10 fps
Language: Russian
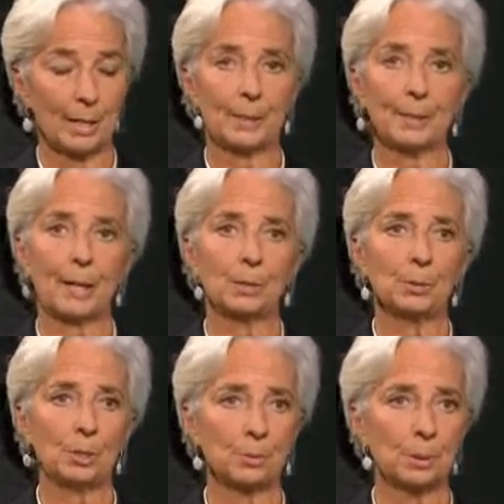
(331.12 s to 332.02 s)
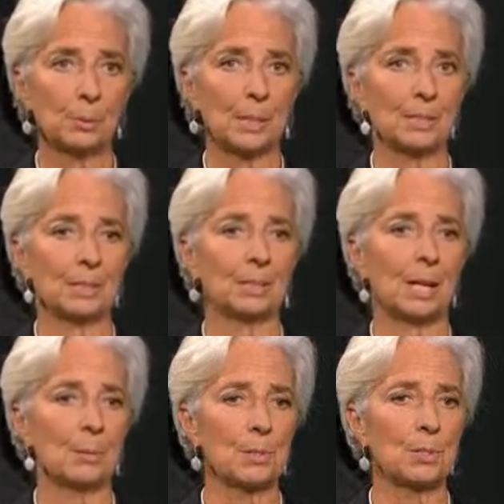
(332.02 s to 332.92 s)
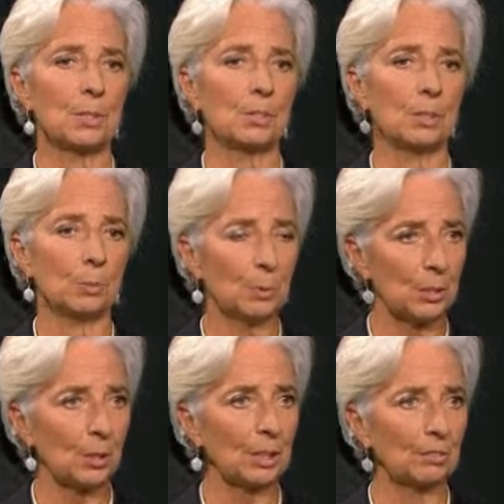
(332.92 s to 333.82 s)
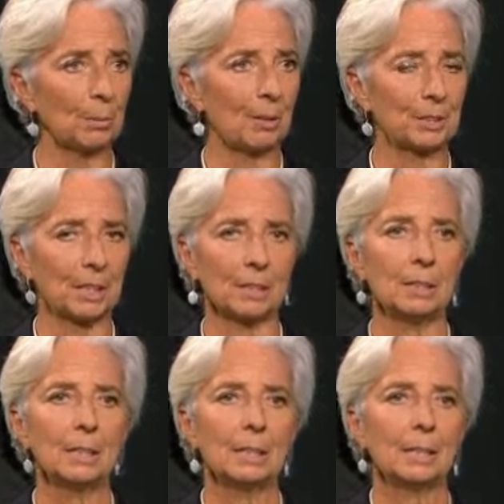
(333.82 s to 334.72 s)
Uh, Нет. Я не сожалею о своих словах.